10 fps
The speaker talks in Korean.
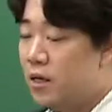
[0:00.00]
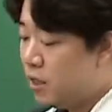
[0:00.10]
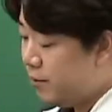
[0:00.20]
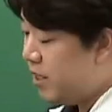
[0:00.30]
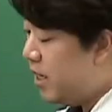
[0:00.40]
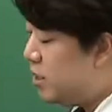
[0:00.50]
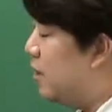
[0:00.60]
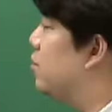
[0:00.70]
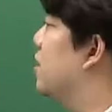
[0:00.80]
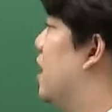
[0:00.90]
그럼 2에서
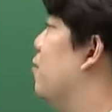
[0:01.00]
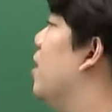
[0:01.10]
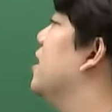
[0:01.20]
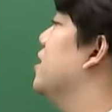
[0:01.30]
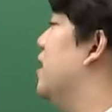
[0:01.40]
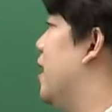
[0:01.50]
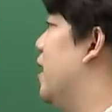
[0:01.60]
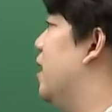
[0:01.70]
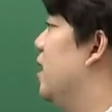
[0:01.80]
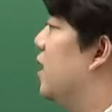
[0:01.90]
아무튼 4로
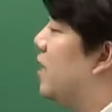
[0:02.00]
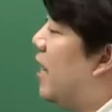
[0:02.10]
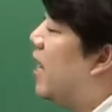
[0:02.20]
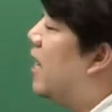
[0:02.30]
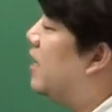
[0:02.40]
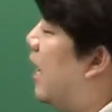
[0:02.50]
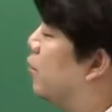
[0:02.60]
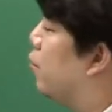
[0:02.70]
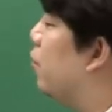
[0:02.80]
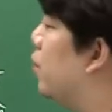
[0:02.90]
가는데 내가
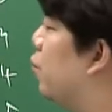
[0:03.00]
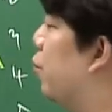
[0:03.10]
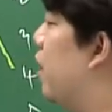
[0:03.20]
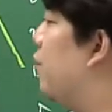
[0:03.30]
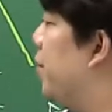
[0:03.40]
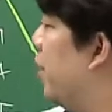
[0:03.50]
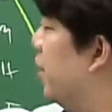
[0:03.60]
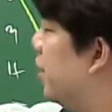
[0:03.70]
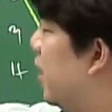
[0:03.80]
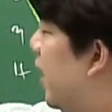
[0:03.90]
나조건을
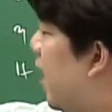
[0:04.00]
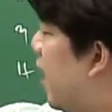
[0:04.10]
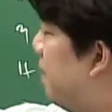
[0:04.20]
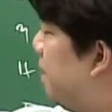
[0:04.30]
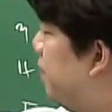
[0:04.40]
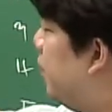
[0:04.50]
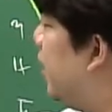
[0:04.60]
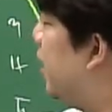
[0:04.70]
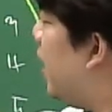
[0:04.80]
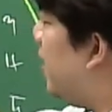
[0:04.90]
고려해보면
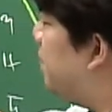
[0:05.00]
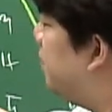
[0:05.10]
F1,